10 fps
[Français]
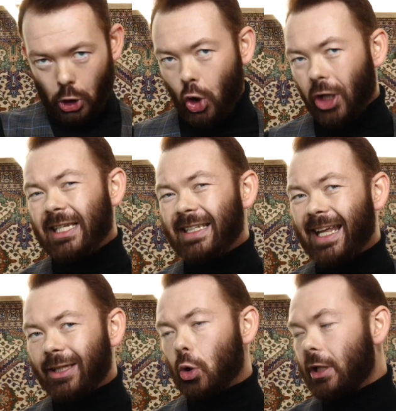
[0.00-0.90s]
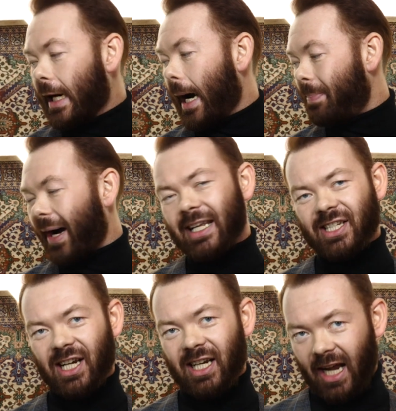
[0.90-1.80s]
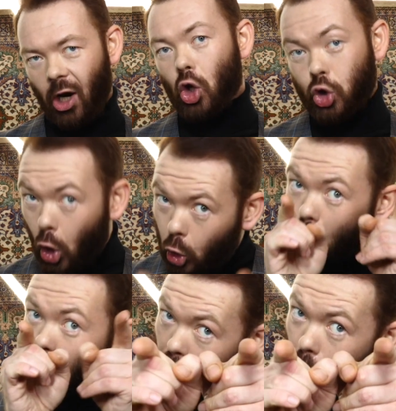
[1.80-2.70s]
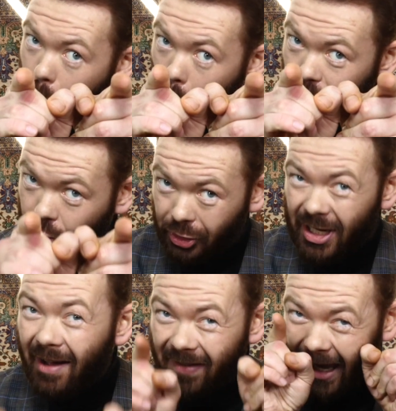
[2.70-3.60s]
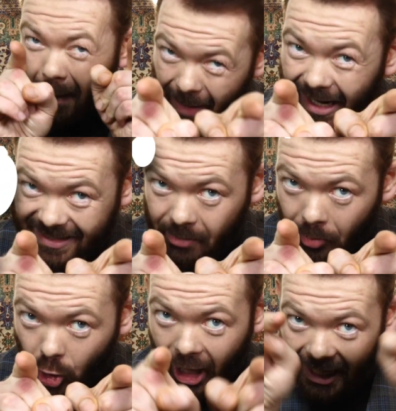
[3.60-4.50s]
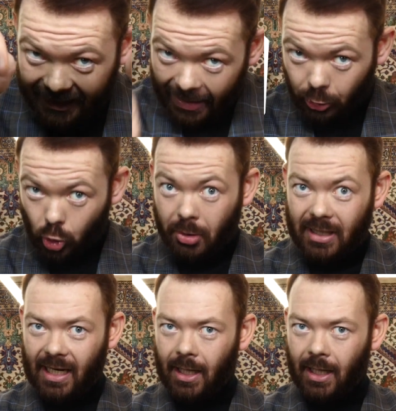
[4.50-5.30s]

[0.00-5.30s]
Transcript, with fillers: Je risque des trucs là à parler de ça. Hein. Alors je compte sur vous pour me soutenir avec un maximum de likes là tout de suite